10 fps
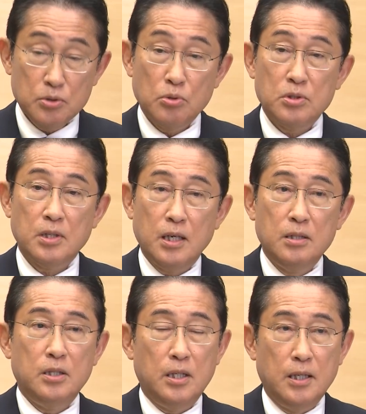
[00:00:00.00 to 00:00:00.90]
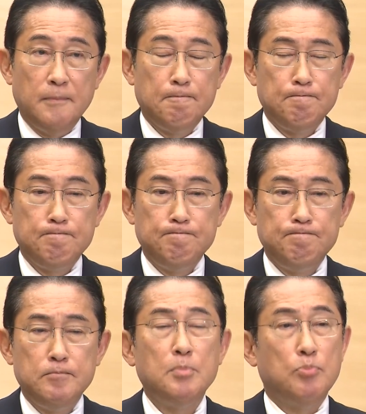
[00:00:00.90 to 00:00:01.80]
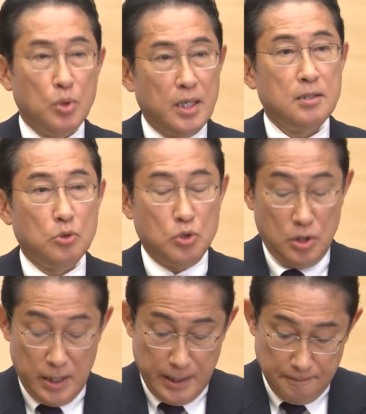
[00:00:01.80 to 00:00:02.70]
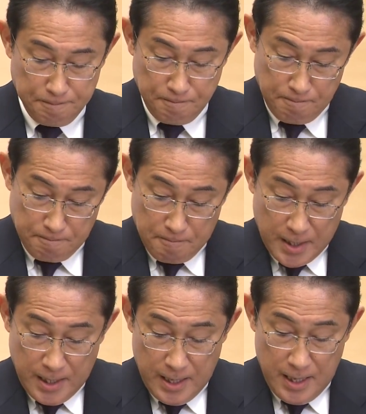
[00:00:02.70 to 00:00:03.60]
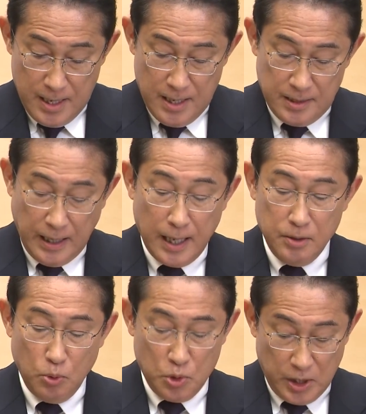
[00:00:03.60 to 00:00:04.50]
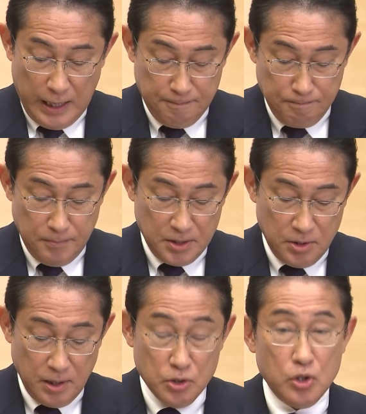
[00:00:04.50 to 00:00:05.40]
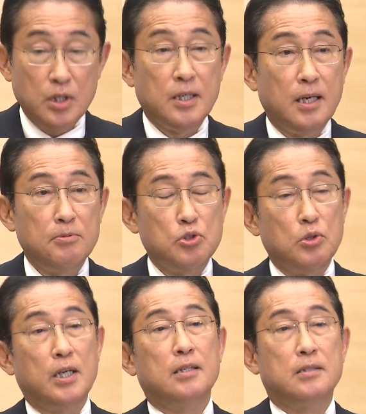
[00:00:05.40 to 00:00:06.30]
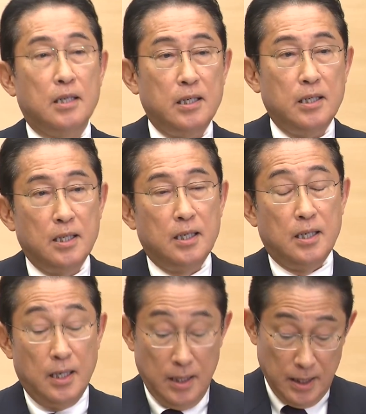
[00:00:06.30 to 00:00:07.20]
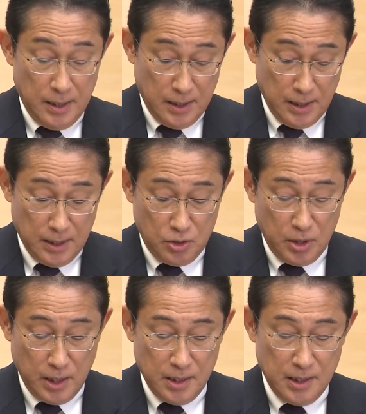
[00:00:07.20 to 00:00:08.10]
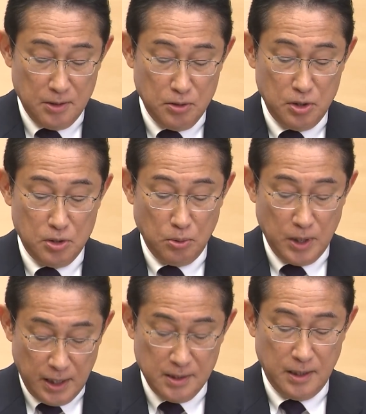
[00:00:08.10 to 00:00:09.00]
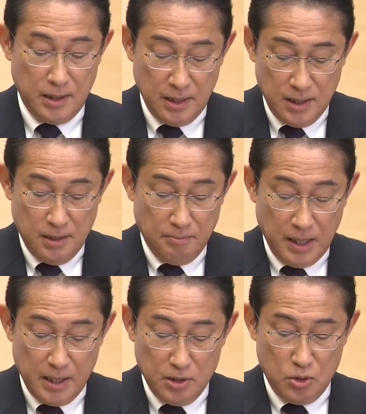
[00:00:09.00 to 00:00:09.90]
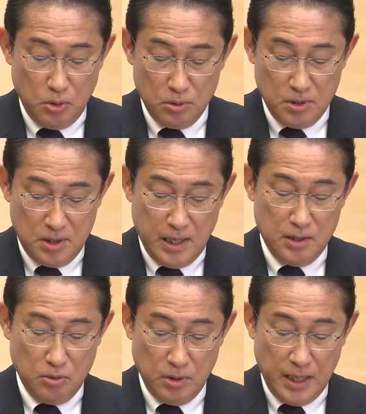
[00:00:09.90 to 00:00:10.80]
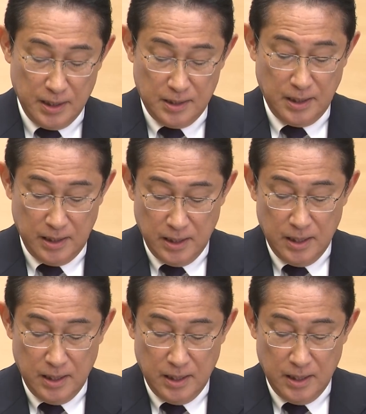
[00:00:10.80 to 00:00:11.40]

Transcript: の際に、日本側として対応者、すなわち外務省であったり、資源エネルギー庁であったり、原子力規制庁であったり、